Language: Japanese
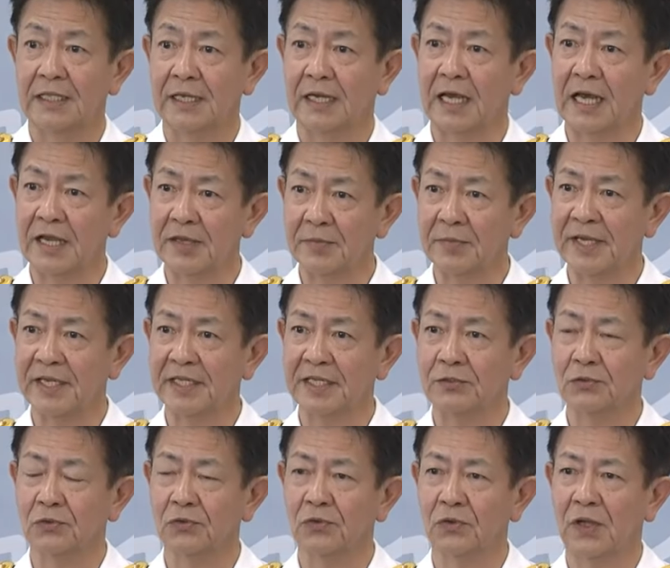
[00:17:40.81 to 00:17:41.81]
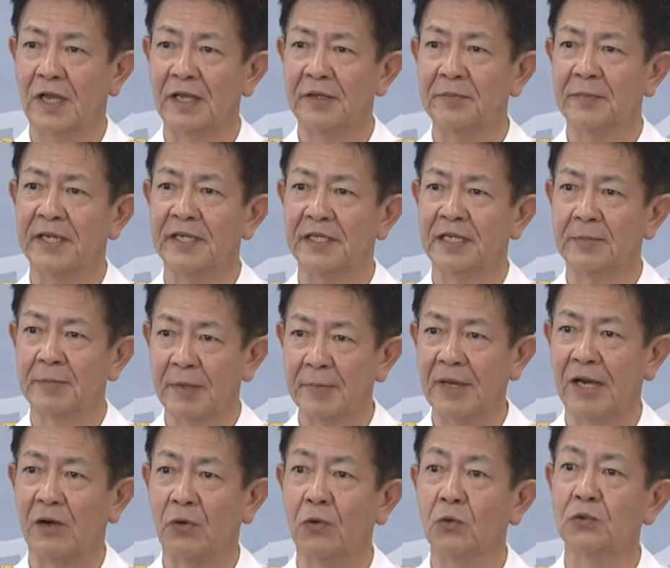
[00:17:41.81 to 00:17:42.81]
曖昧なところを曖昧なま
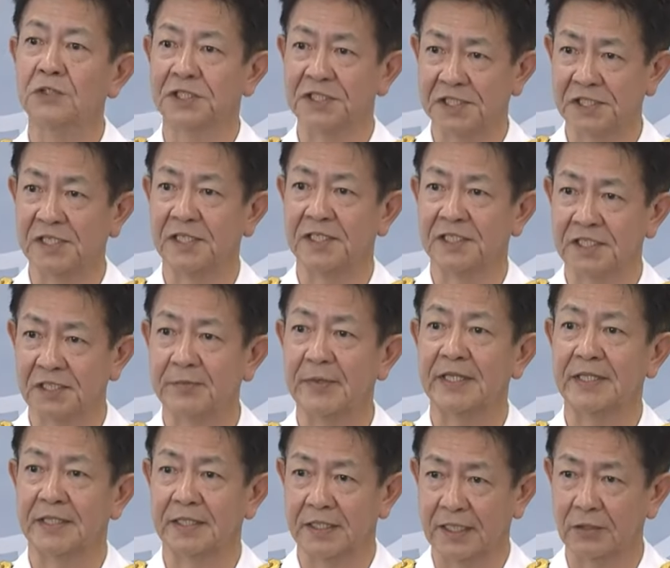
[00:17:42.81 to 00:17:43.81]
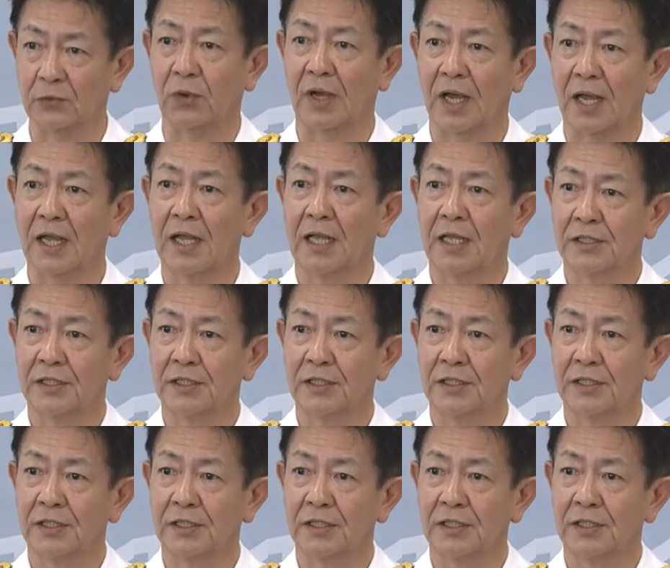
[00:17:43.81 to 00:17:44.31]
ま放置してしまってたとか